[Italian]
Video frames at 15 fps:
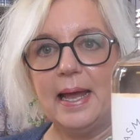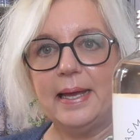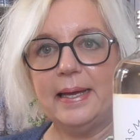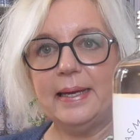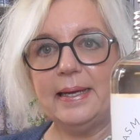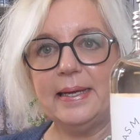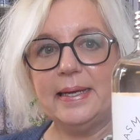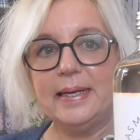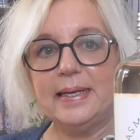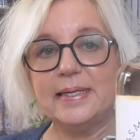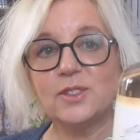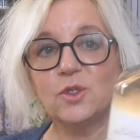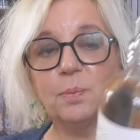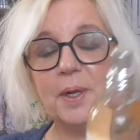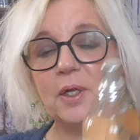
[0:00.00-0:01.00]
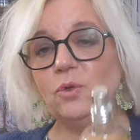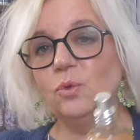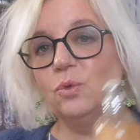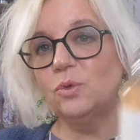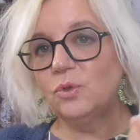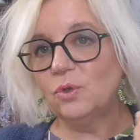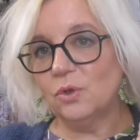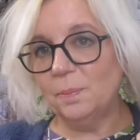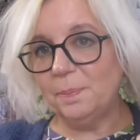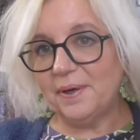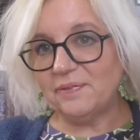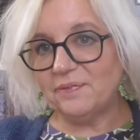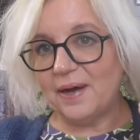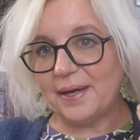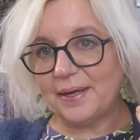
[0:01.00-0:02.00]
e soprattutto
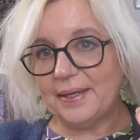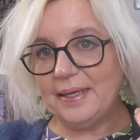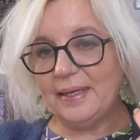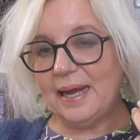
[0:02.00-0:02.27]
per fare